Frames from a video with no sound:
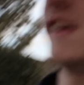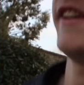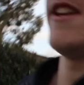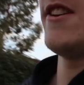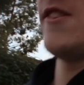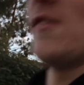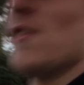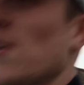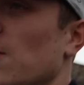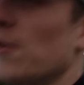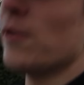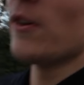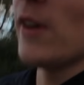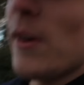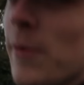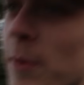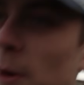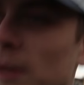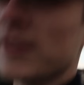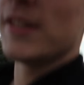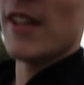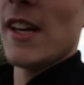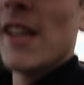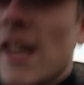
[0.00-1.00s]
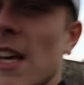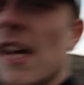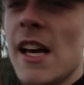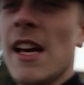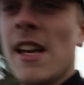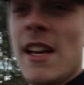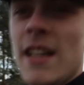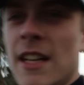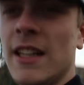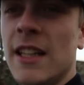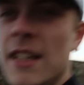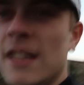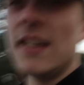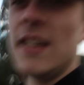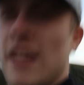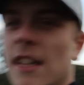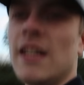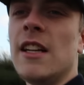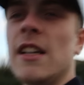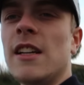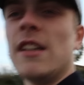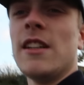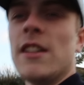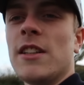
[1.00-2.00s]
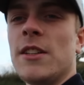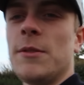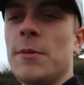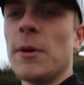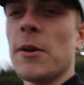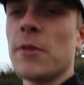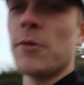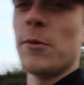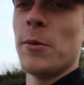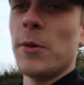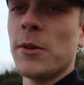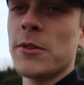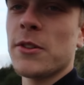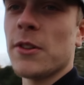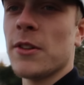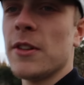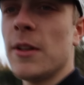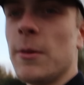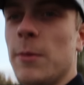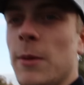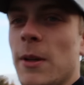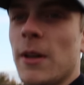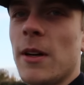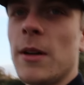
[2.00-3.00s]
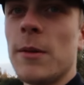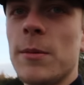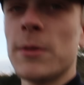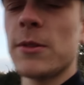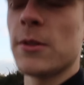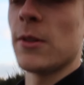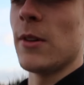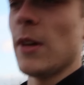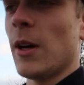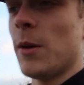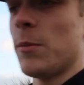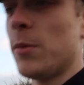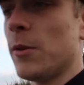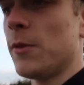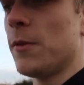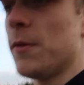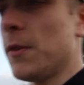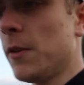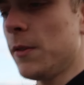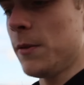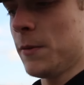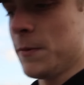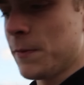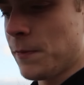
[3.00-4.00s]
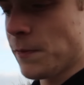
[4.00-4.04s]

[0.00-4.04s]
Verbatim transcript: Je vais l'ouvrir le portail. J'espère que vous m'entendez bien parce qu'il y a un peu de vent.